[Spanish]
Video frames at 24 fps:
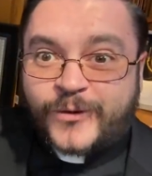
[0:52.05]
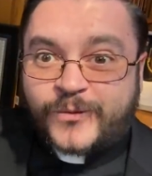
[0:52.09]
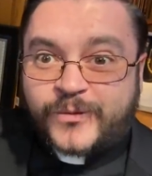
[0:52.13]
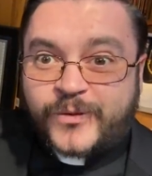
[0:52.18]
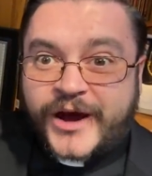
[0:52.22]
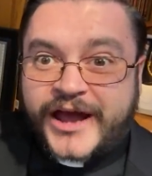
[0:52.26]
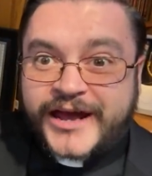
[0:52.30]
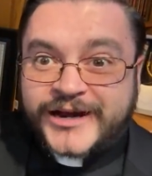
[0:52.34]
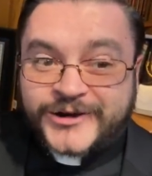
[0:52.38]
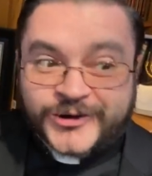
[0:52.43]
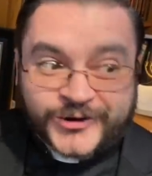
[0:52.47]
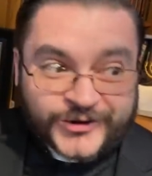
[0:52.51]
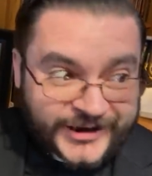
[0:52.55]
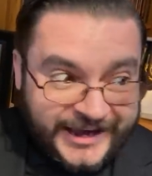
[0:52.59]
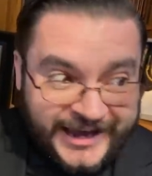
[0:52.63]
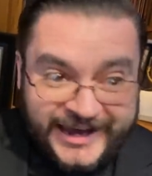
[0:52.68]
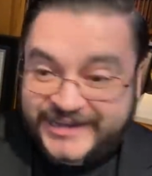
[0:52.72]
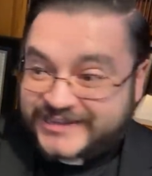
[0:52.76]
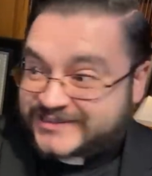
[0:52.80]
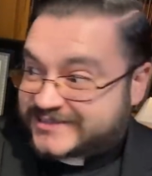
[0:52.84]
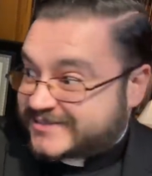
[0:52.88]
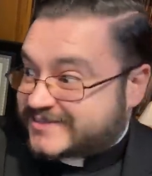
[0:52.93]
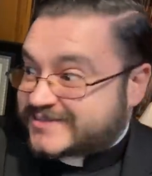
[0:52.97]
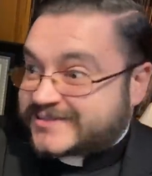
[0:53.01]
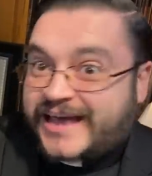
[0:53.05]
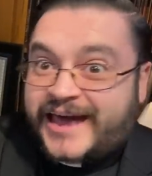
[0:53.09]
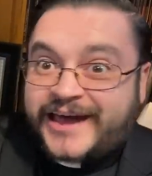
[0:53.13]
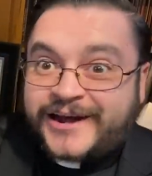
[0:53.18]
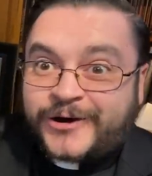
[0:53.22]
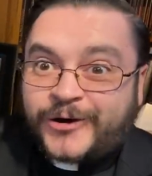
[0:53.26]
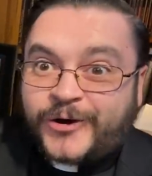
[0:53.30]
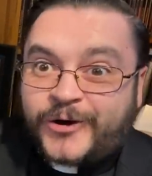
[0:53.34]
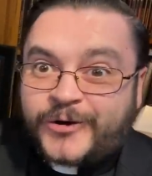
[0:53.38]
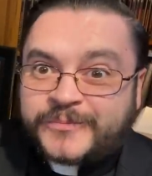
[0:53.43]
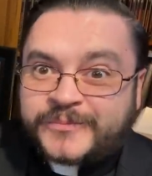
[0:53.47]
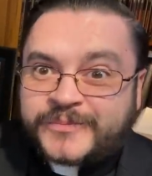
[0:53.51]
bueno en ser
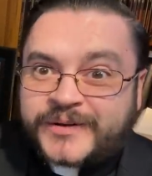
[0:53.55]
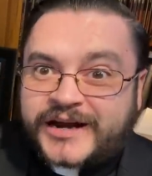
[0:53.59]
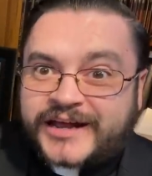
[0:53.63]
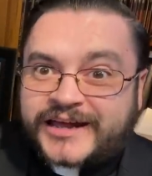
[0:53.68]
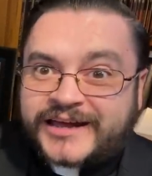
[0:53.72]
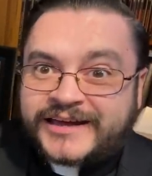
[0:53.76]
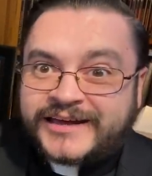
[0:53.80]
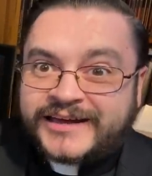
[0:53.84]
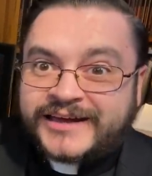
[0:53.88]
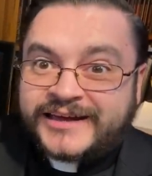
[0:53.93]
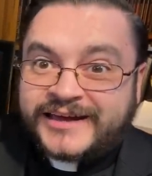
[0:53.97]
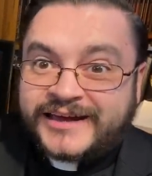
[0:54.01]
hombre,